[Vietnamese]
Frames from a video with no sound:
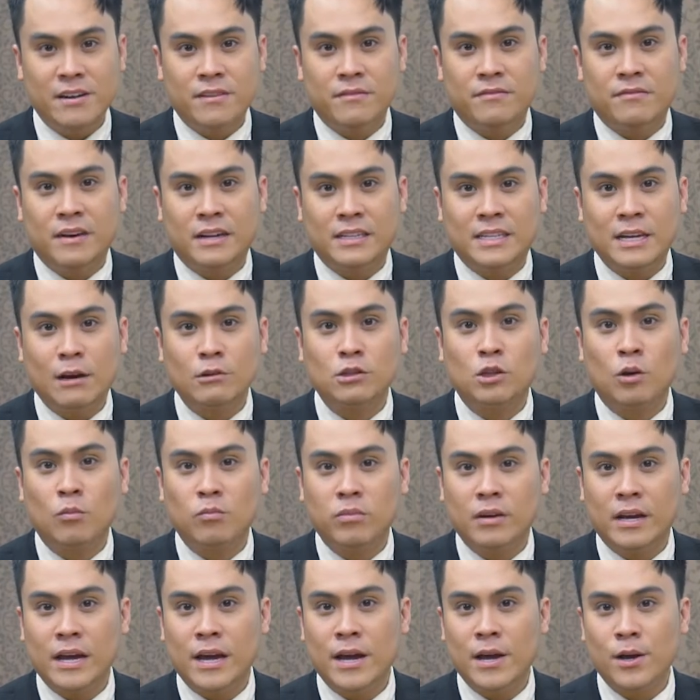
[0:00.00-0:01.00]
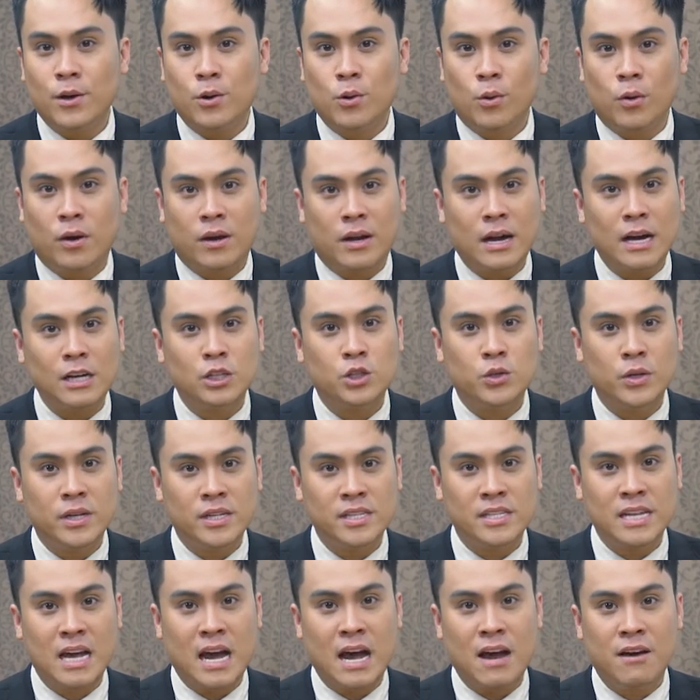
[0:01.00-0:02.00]
Và theo thống kê của các chuyên
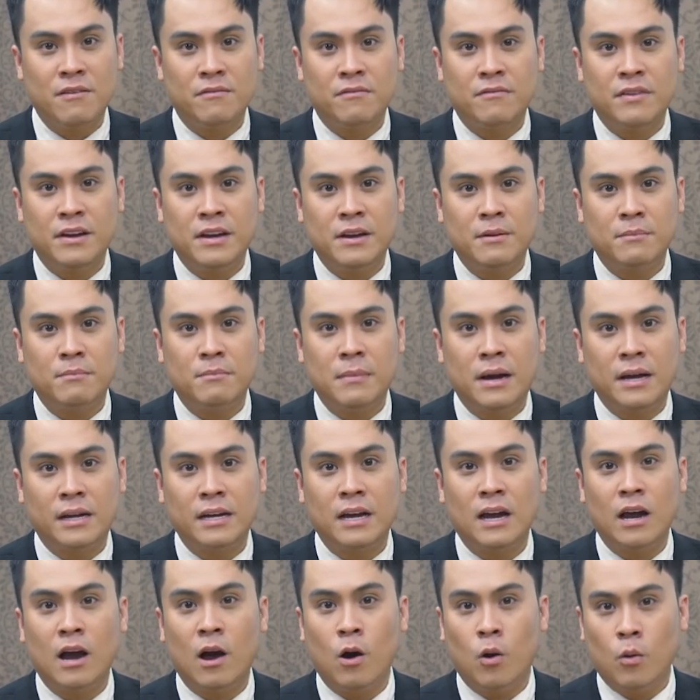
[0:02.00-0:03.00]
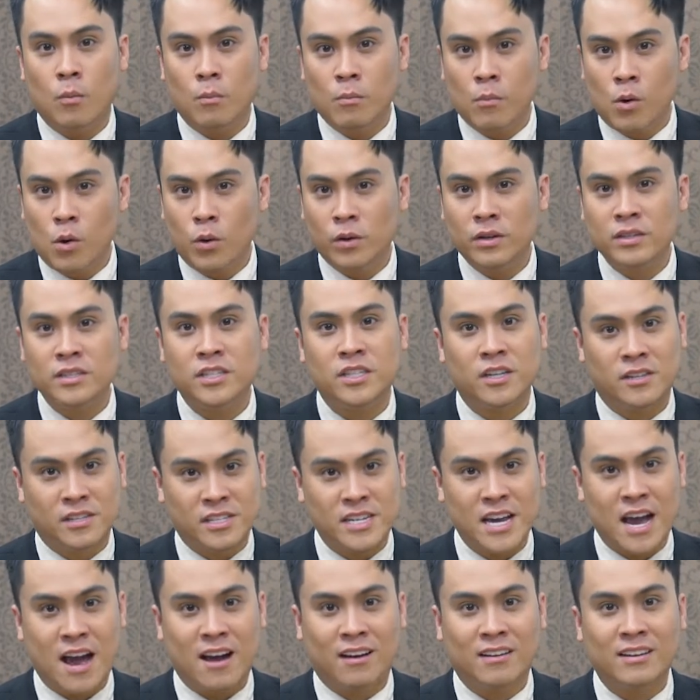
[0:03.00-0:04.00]
gia về bệnh hậu môn trực
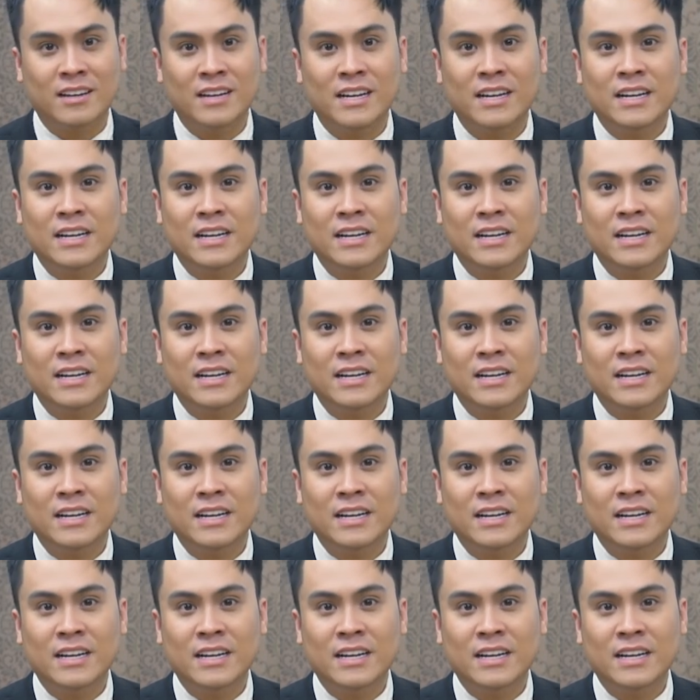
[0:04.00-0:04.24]
tràng,